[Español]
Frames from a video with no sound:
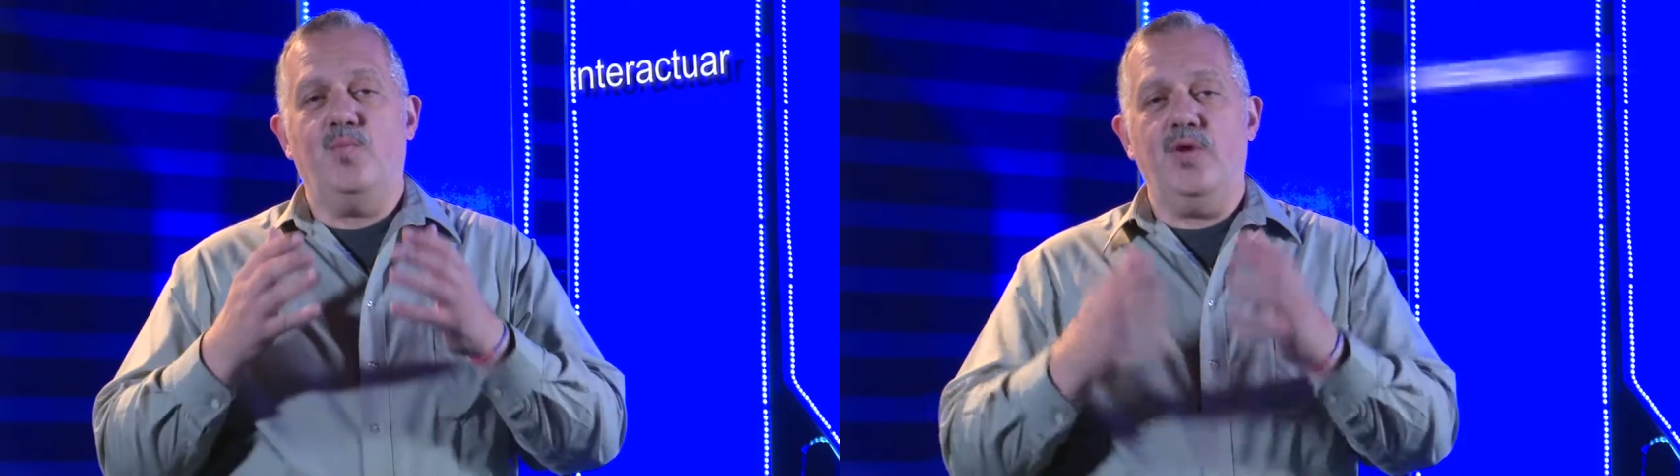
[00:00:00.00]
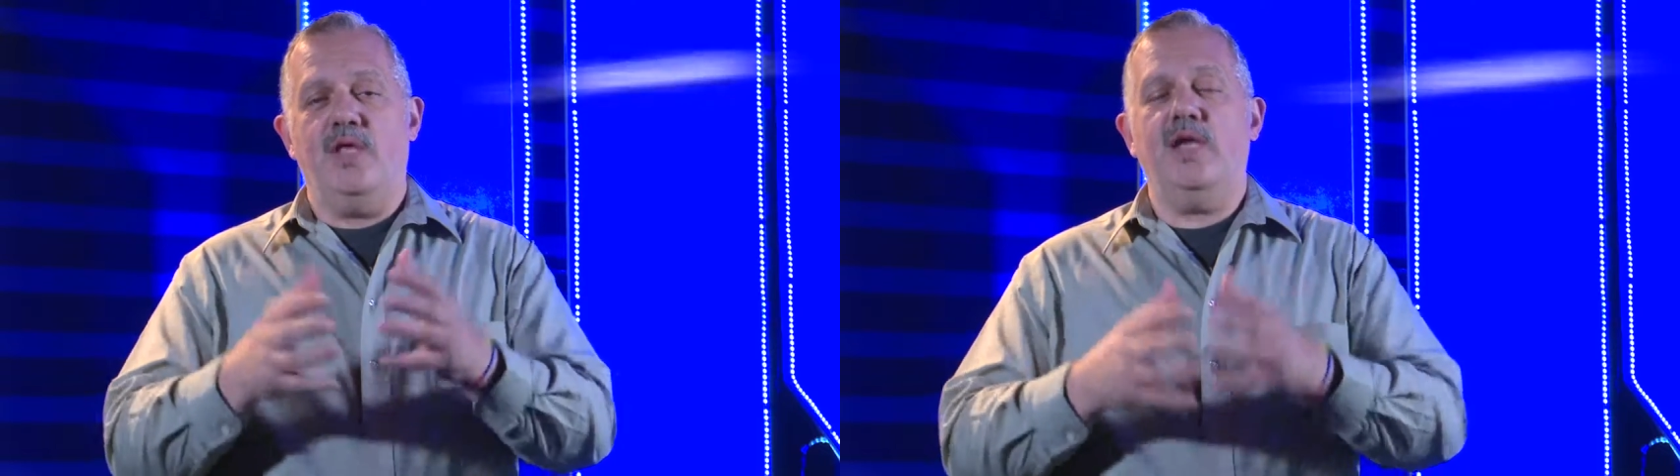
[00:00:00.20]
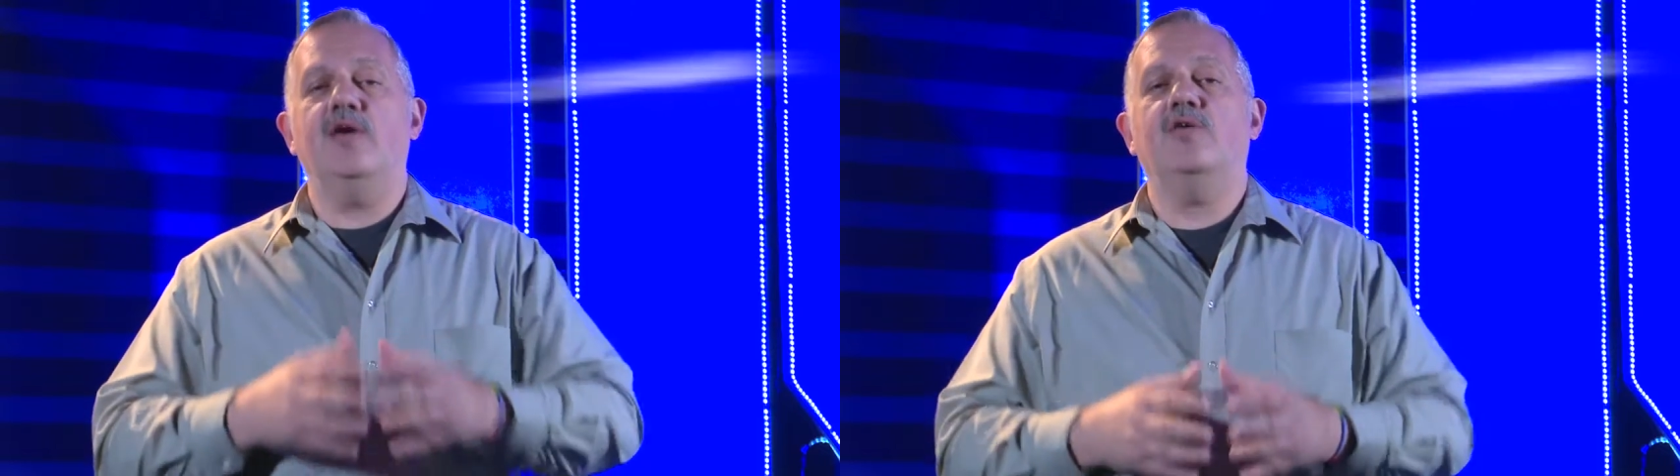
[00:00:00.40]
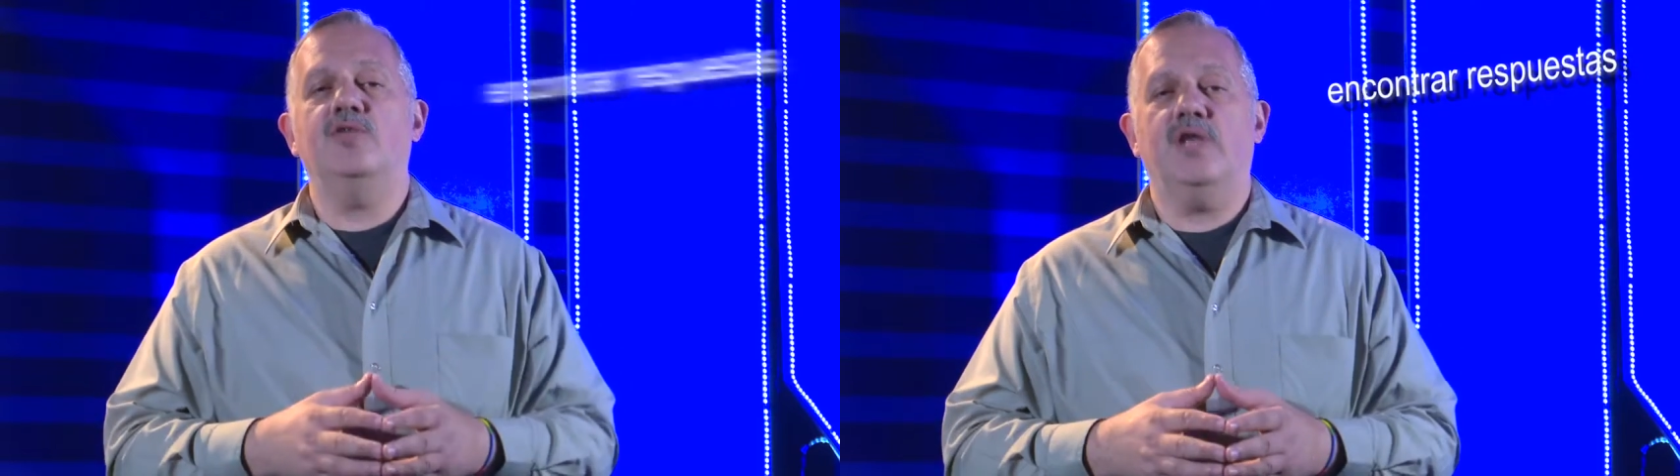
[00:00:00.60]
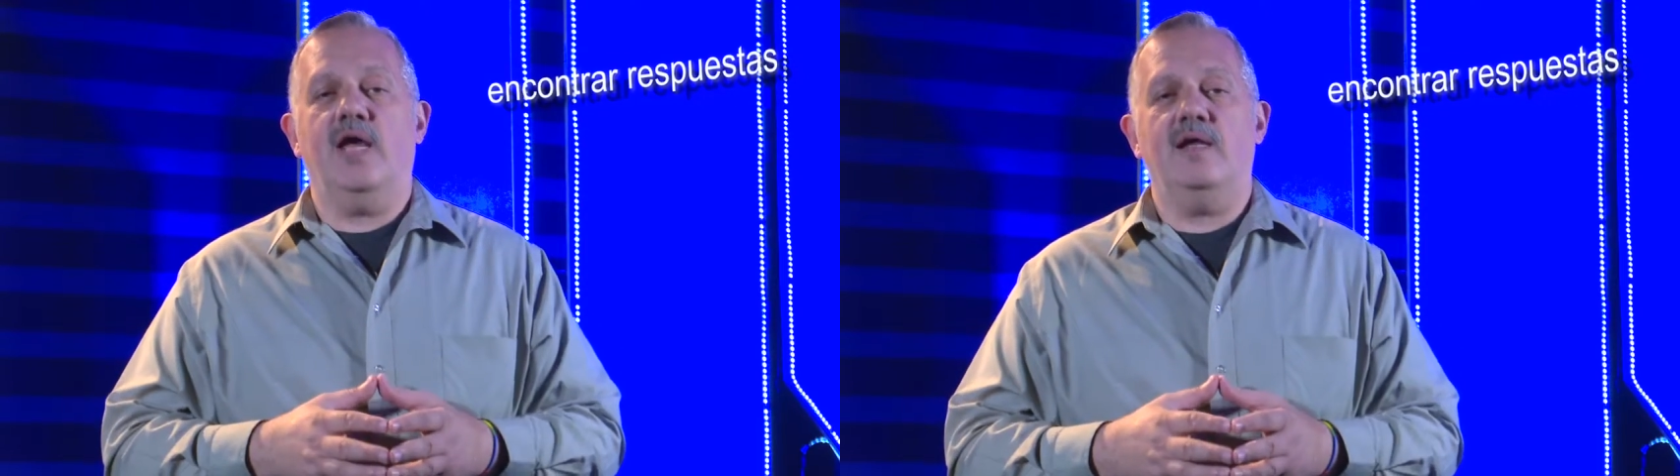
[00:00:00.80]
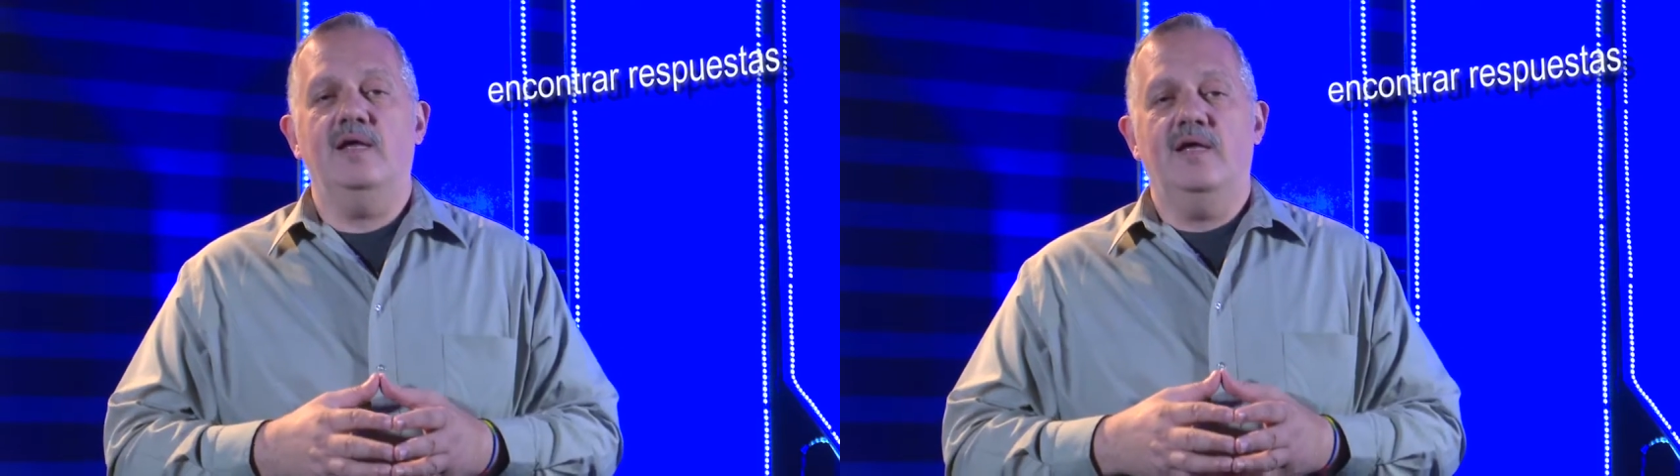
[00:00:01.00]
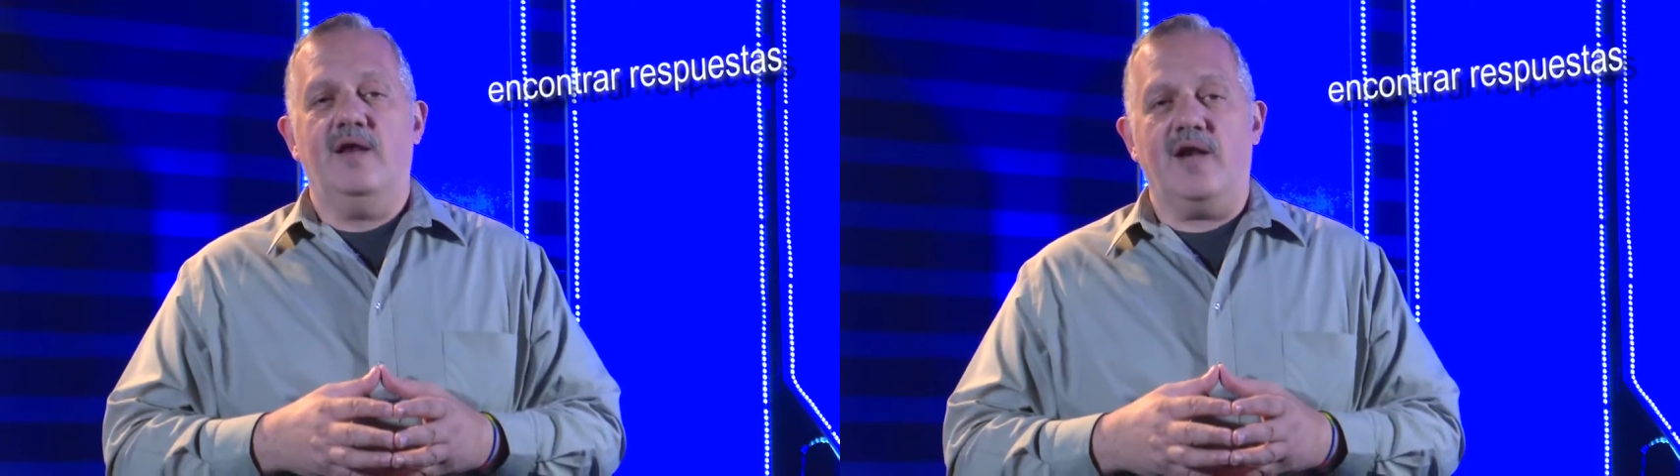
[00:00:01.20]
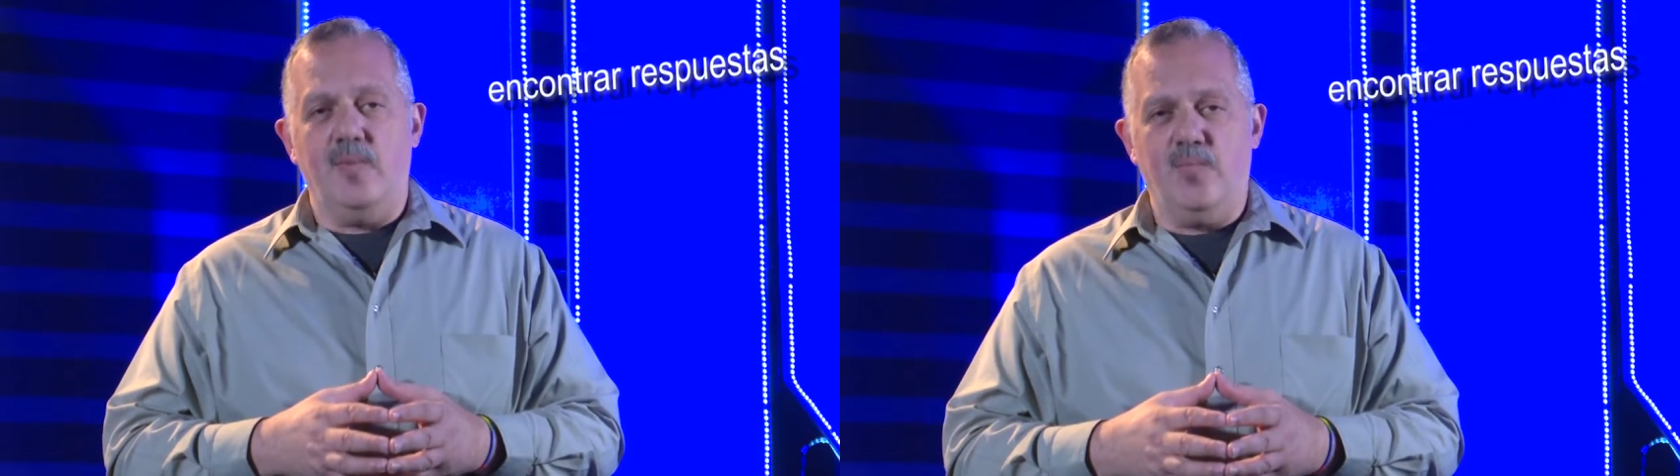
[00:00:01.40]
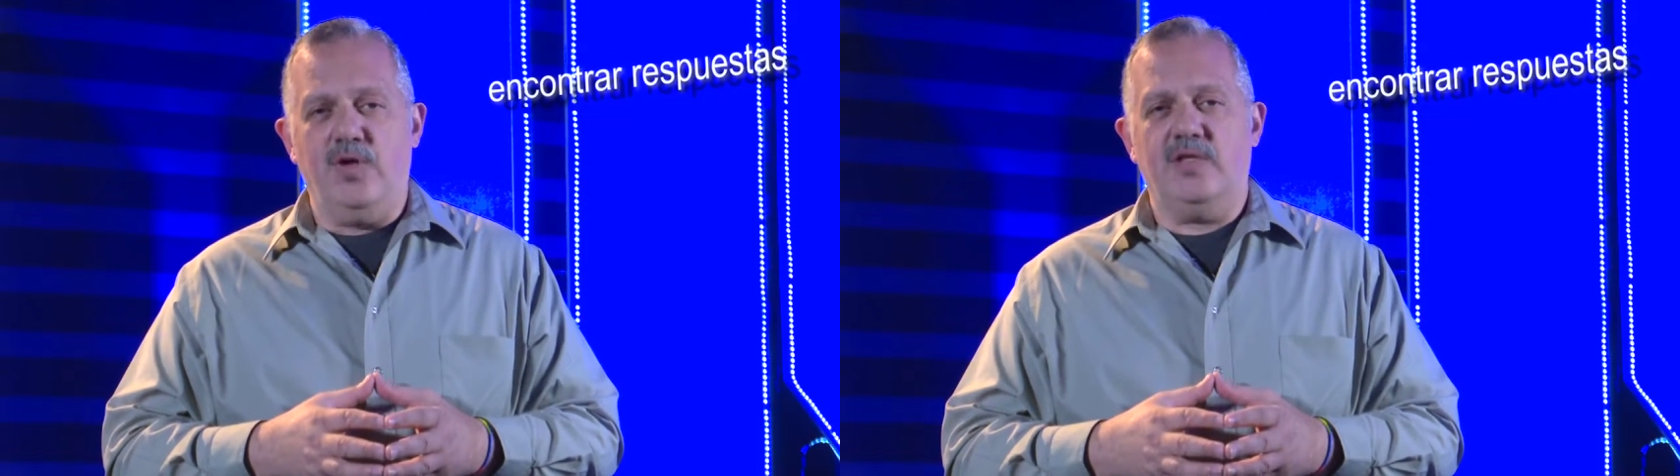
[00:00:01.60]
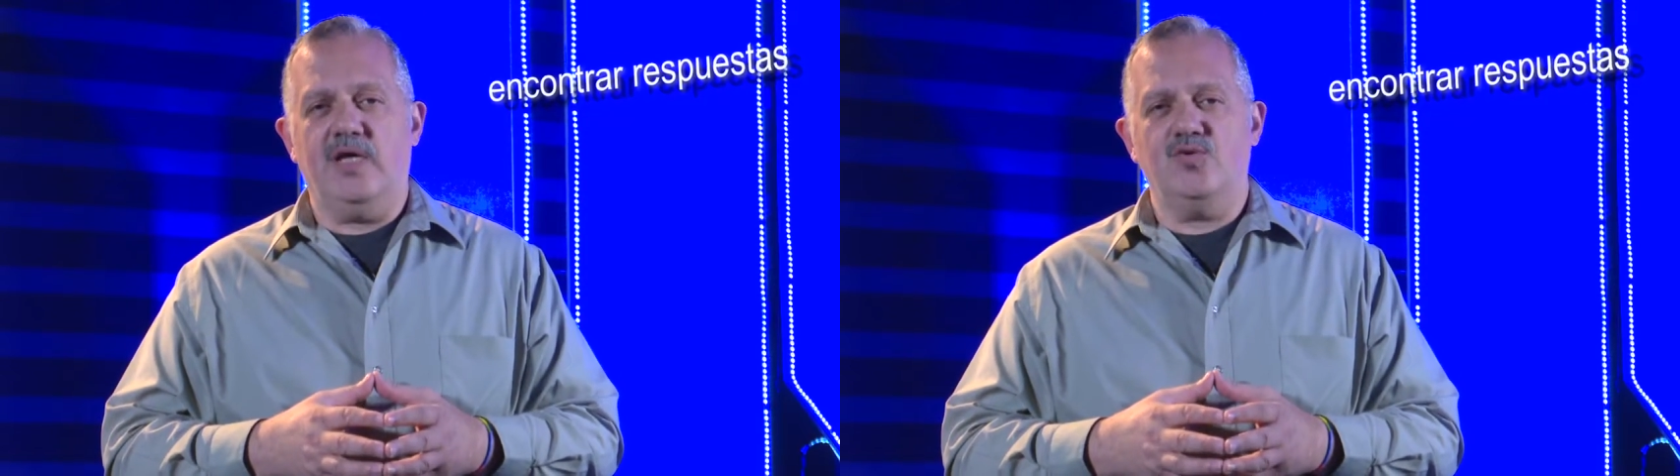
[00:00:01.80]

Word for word: puedan encontrar respuesta